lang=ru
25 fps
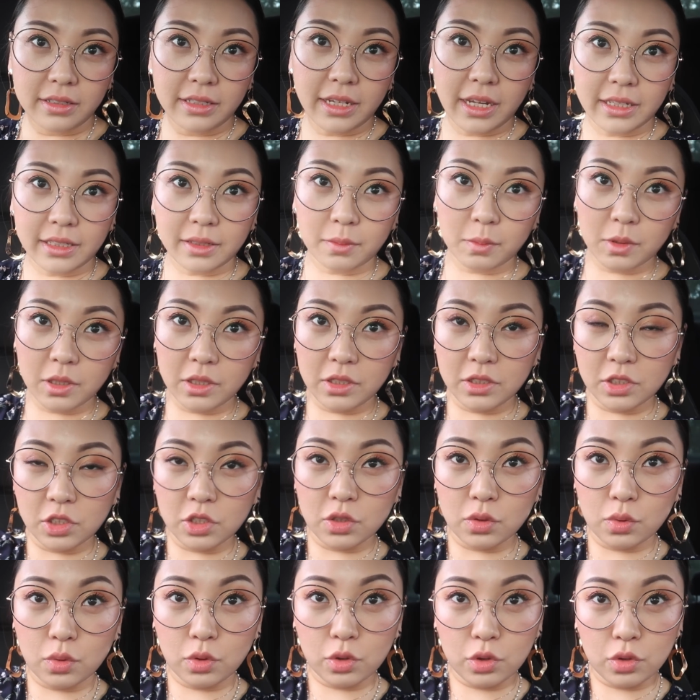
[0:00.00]
Я там,
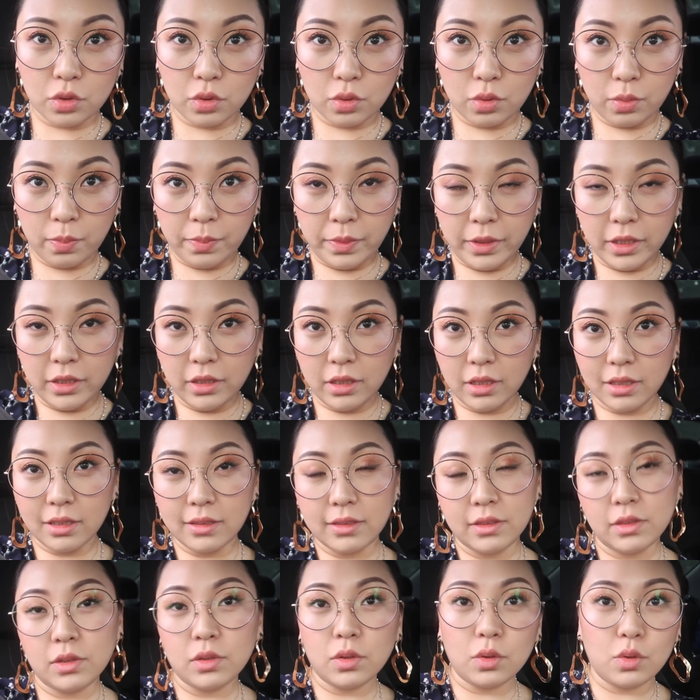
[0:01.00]
конечно, кое-что
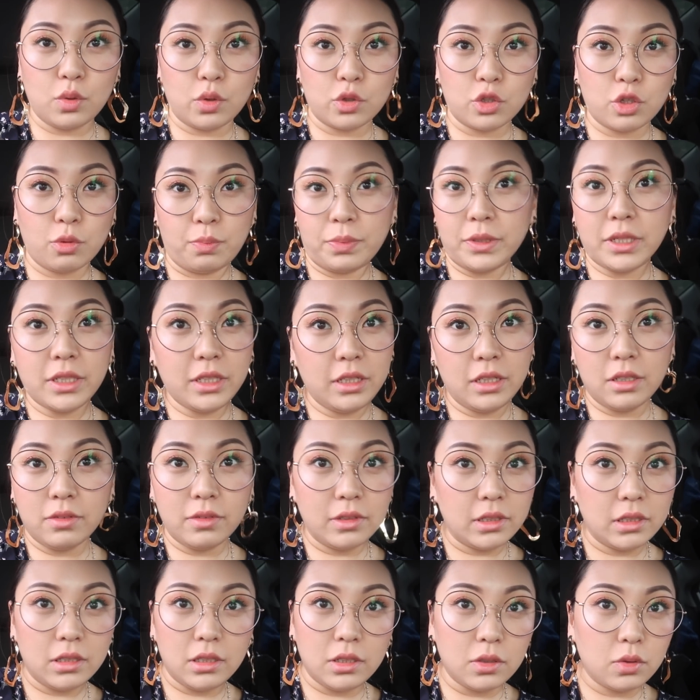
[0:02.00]
купила, но что
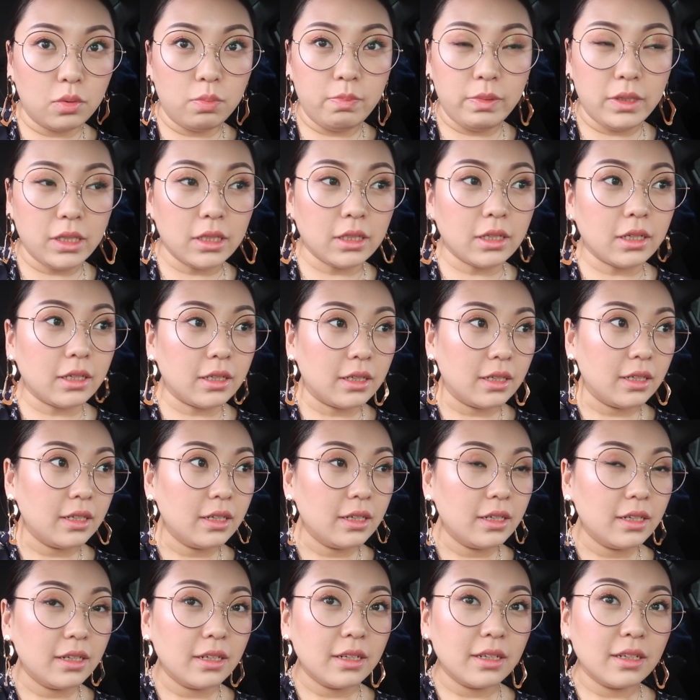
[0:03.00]
планировала, не купила.
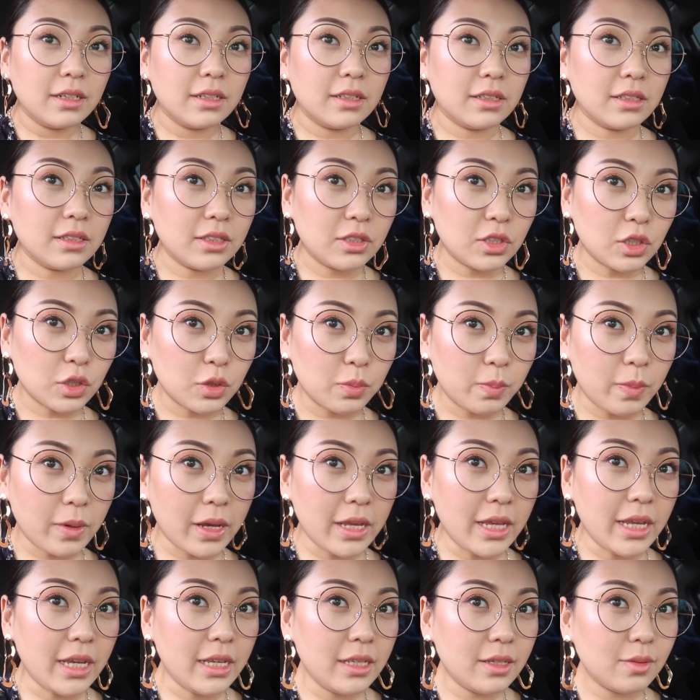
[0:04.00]
Сейчас
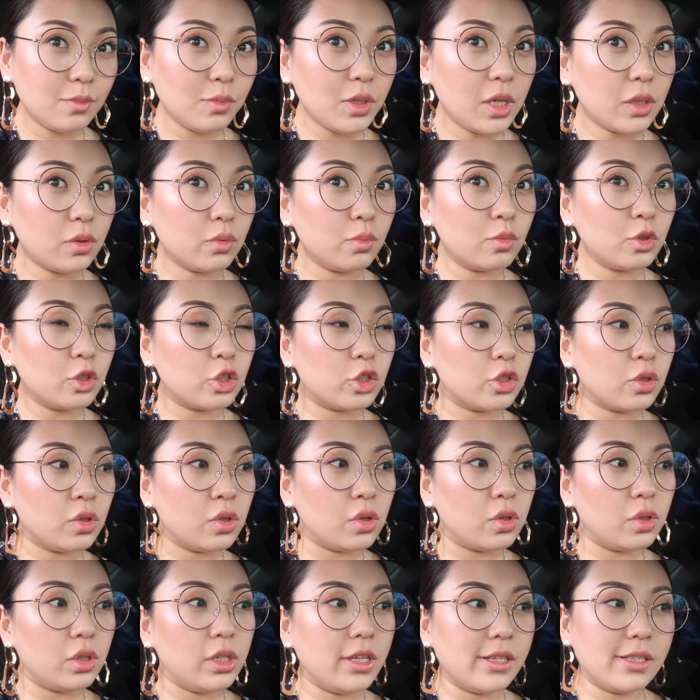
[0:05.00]
поедем. Я думаю,
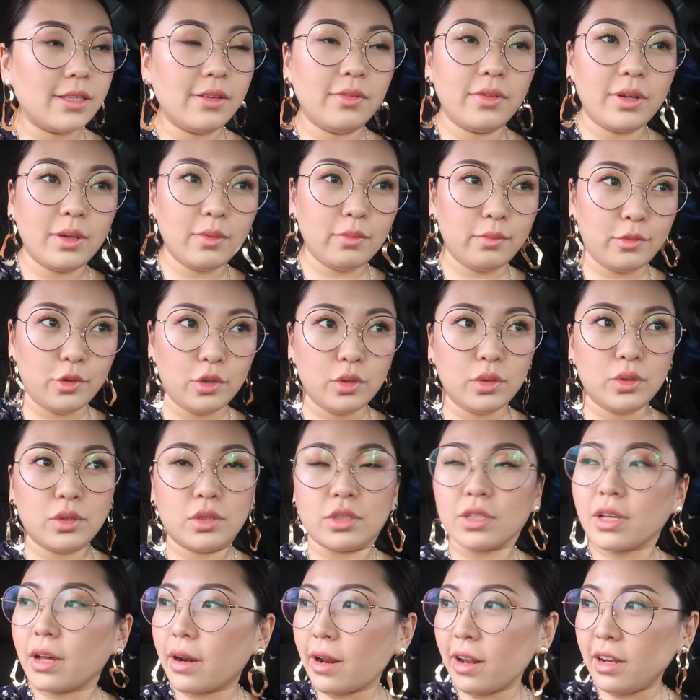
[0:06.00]
что если время будет,
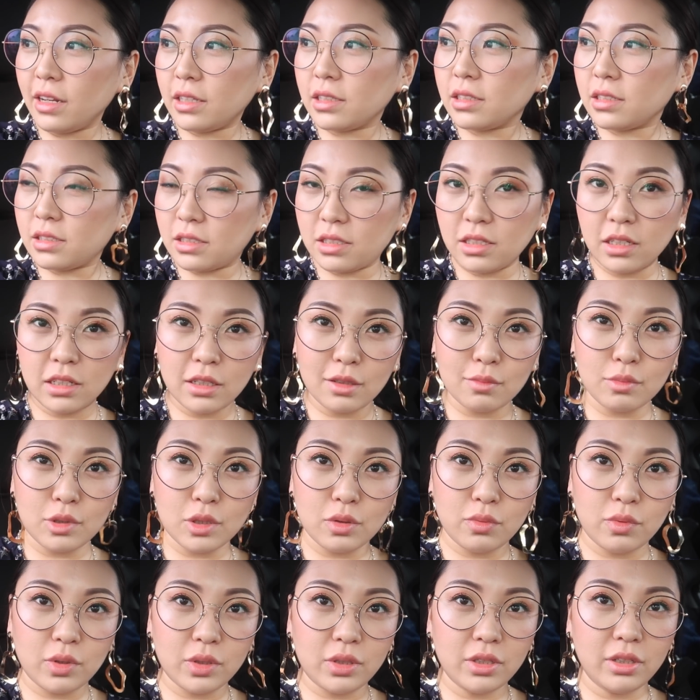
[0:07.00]
с Каролиной сделаем
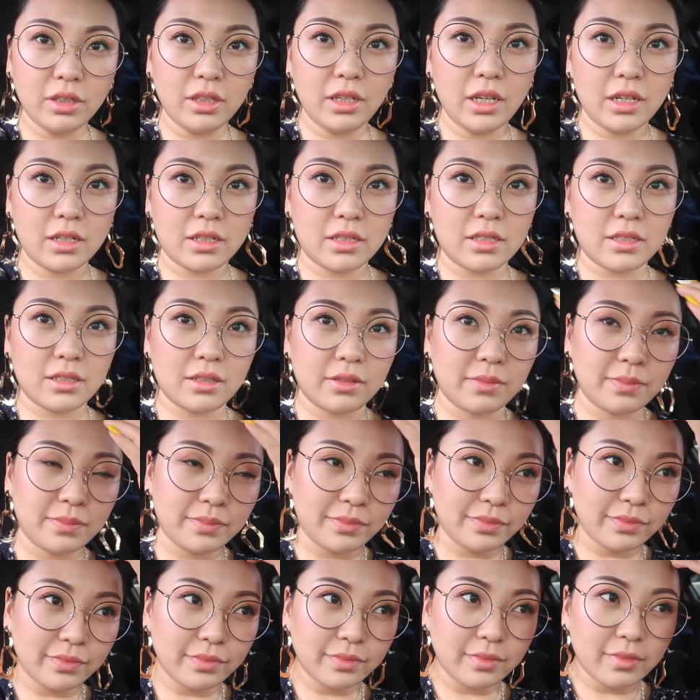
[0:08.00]
сегодня кексы.
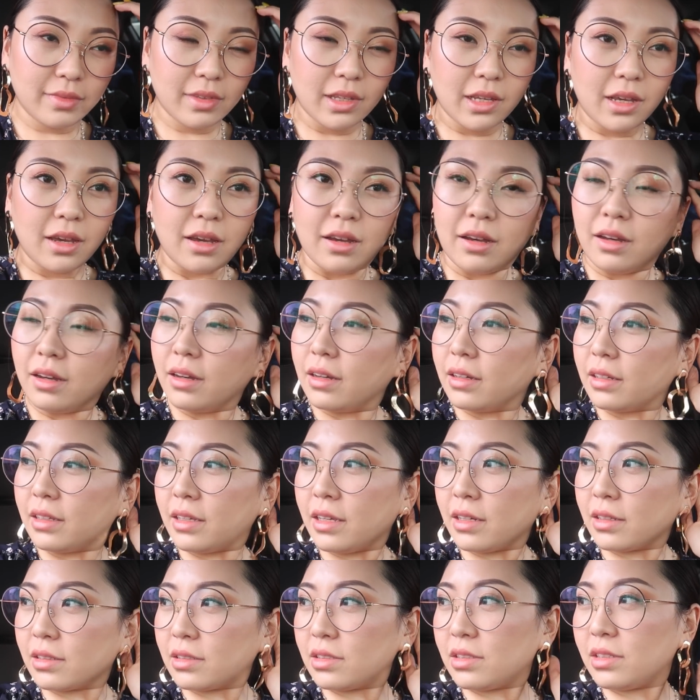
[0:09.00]

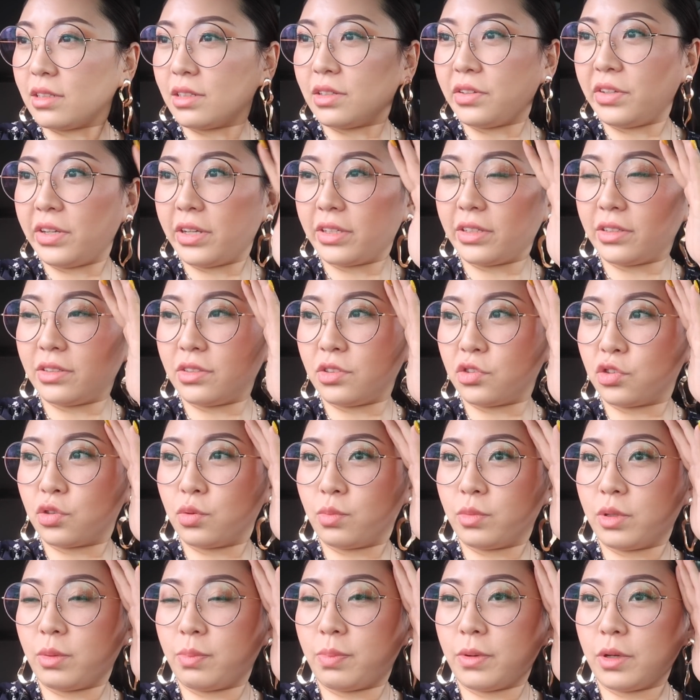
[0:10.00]
Кексики. Я надеюсь,
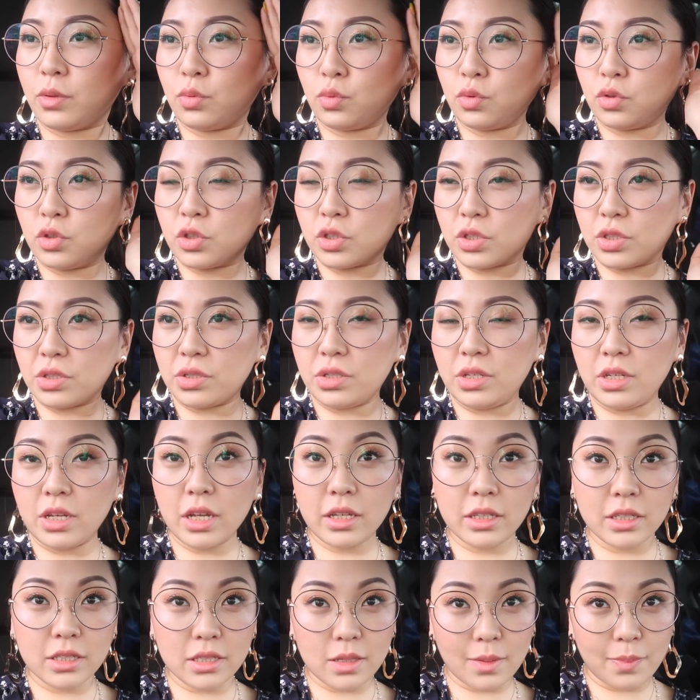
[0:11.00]
что у меня получится, и
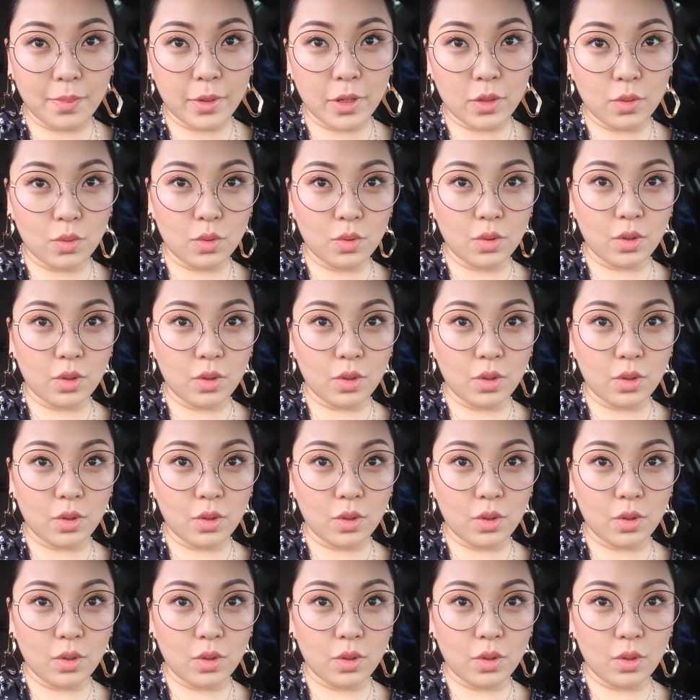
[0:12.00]
я не запарю...